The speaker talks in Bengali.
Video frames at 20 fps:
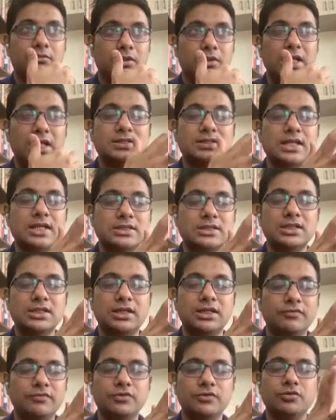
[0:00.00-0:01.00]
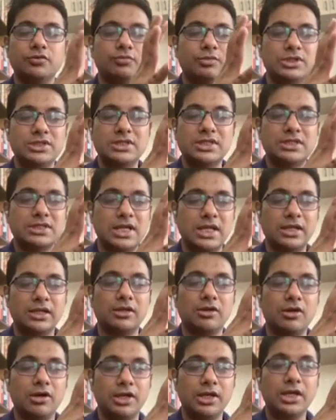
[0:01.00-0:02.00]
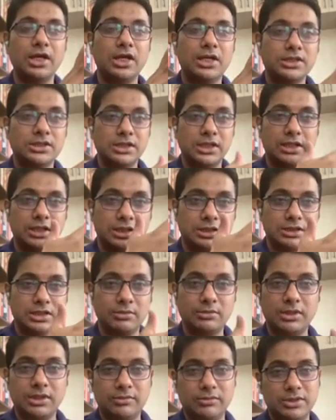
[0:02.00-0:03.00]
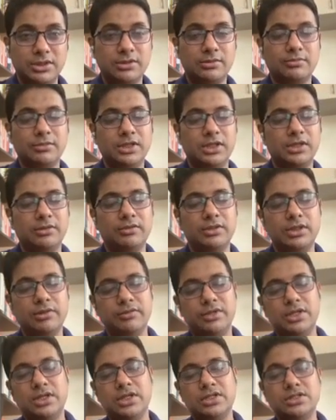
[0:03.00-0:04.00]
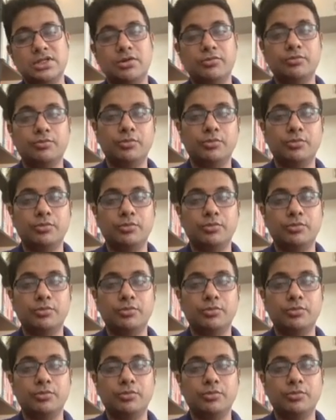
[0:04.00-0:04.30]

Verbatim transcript: লেস সেন্সিটিভ টু বিজনেস সাইকেল হয় সেক্ষেত্রে আমরা ডিভিডেন্ট ডিসকাউন্ট